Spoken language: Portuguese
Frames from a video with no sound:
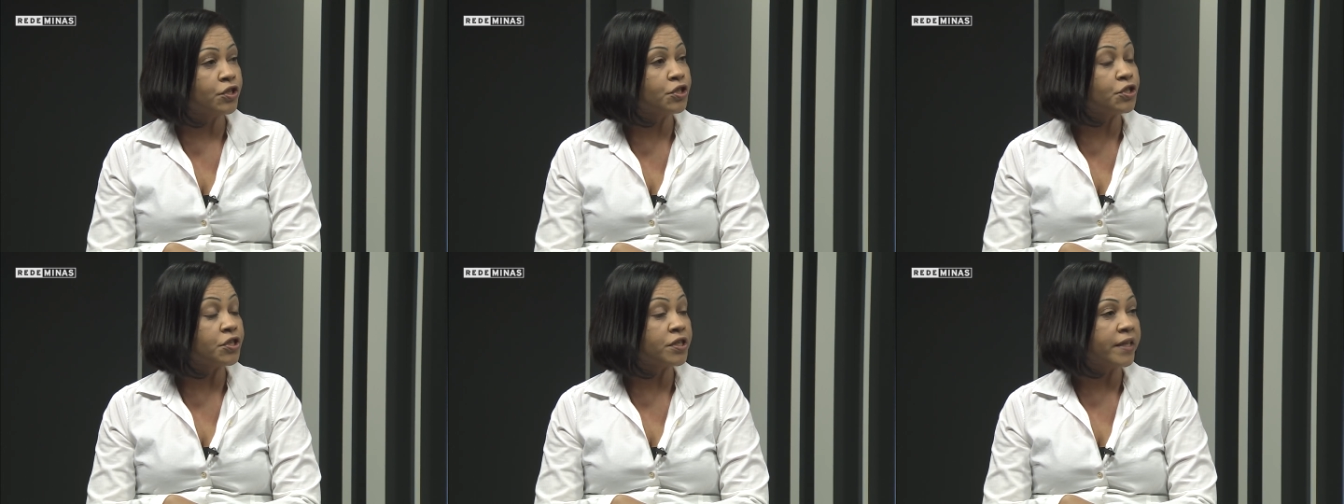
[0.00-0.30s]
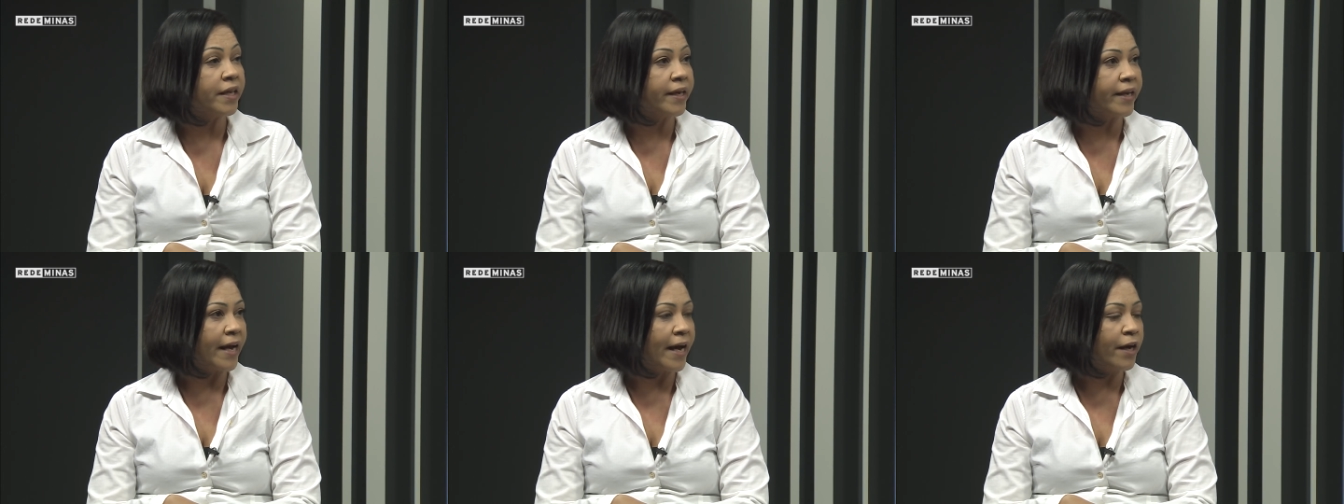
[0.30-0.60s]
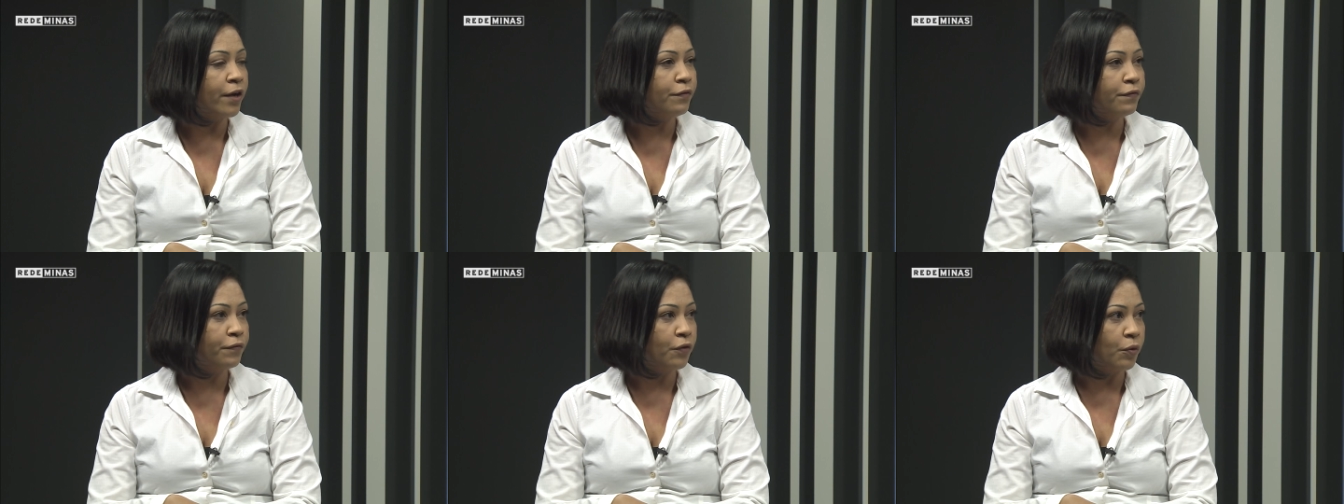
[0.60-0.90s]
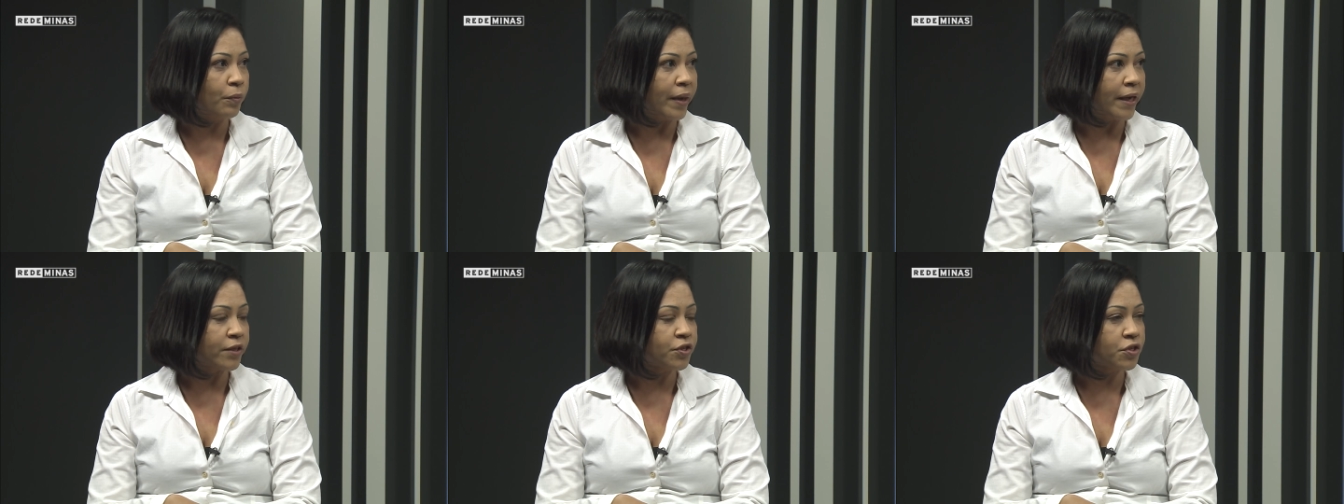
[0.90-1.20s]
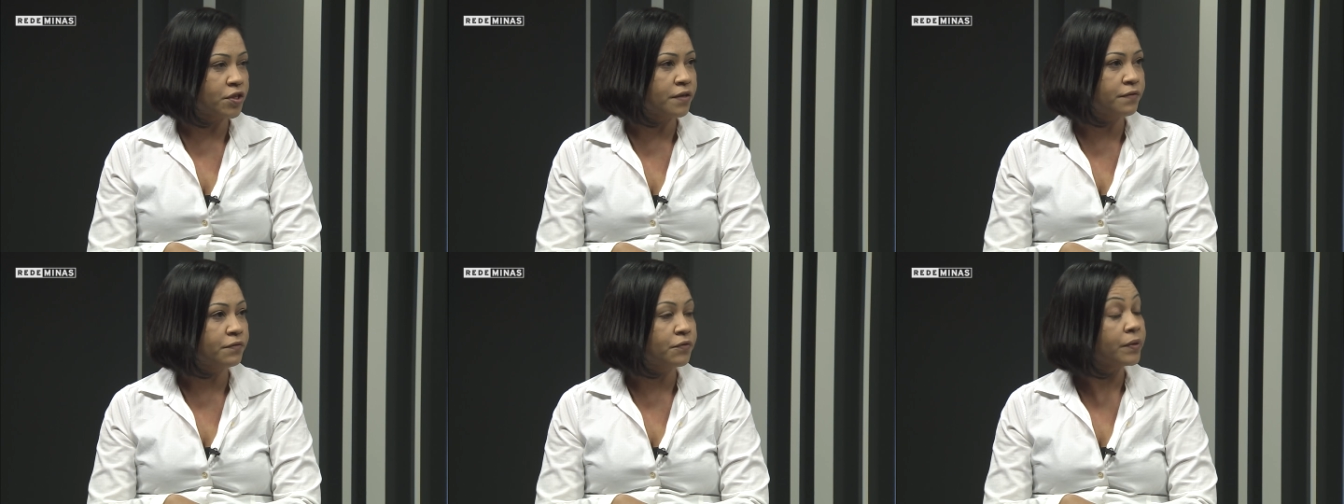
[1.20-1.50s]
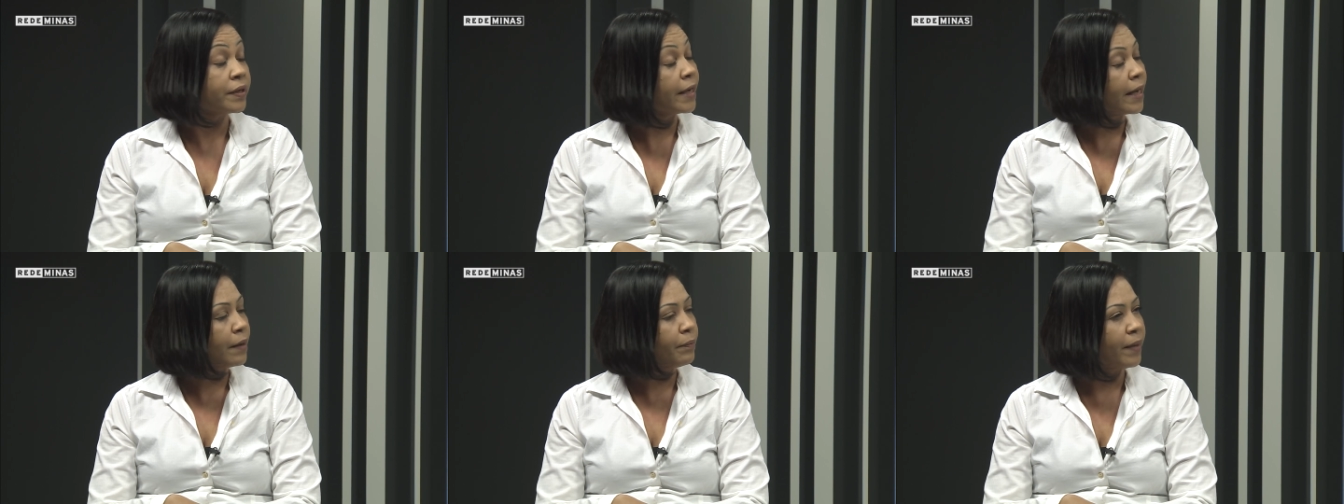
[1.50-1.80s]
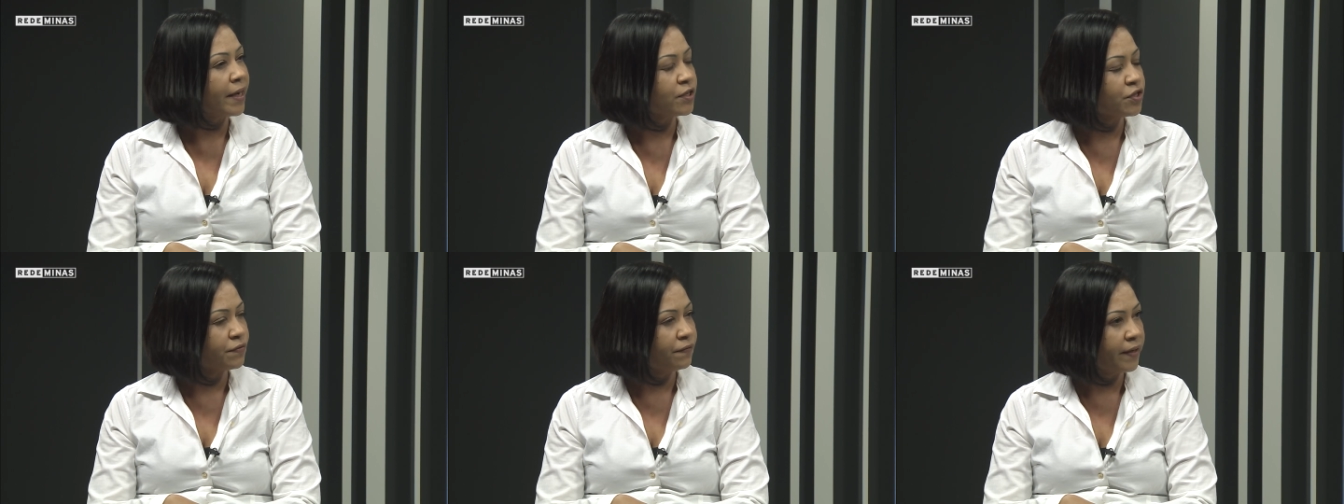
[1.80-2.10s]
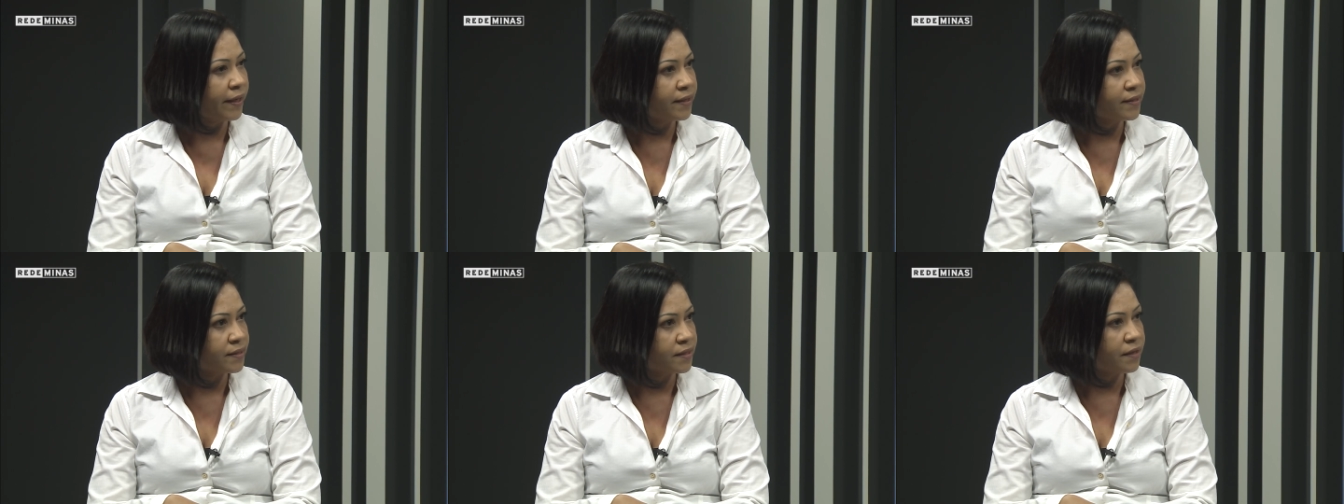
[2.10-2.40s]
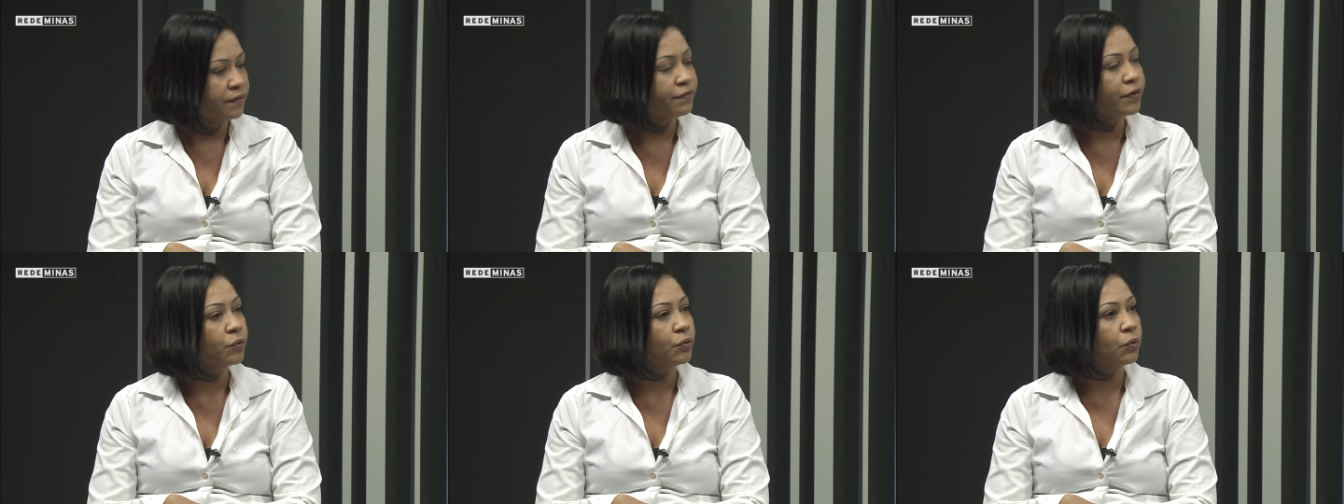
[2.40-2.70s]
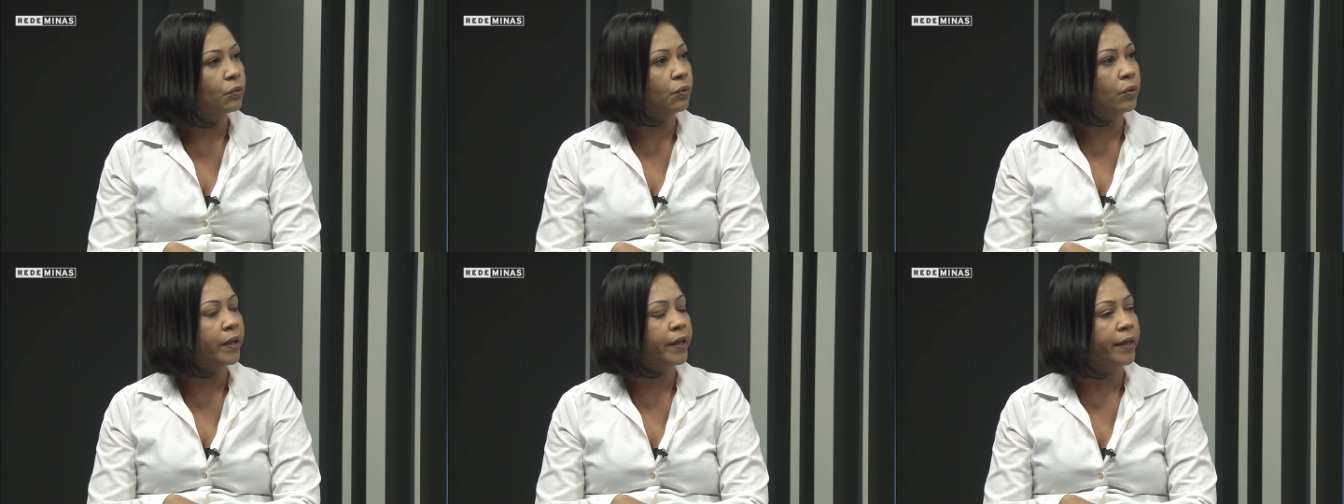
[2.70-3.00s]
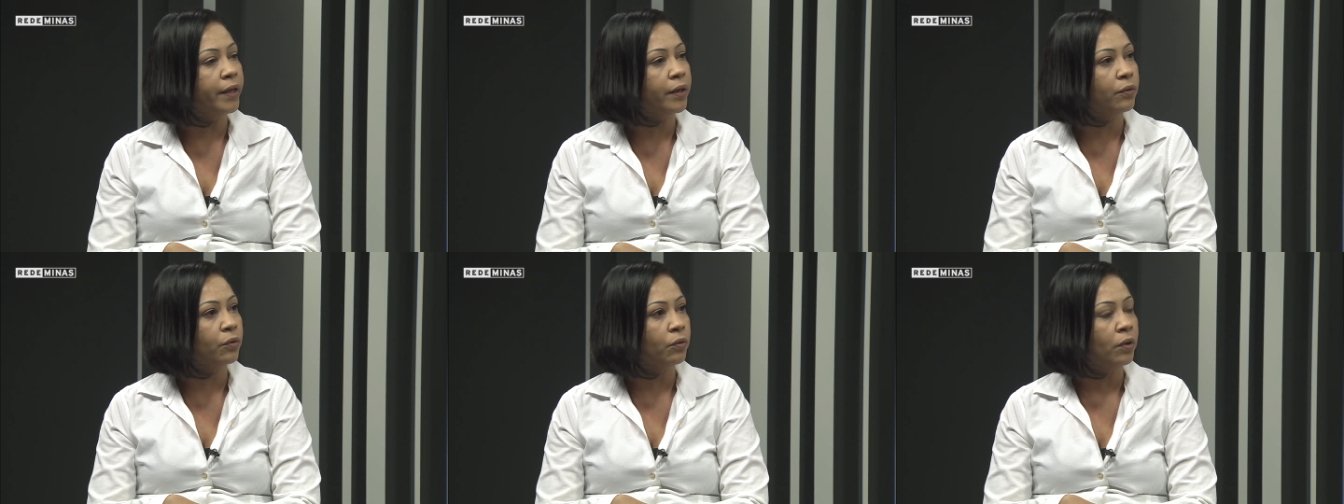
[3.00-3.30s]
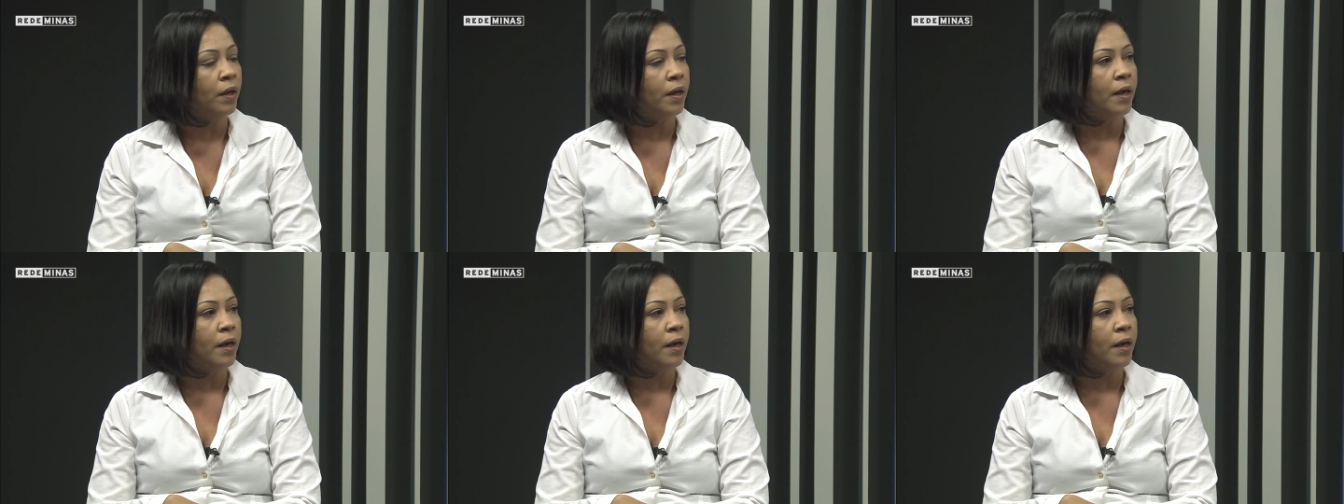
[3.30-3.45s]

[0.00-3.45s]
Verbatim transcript: de itinerário formativo, que é a parte flexível do currículo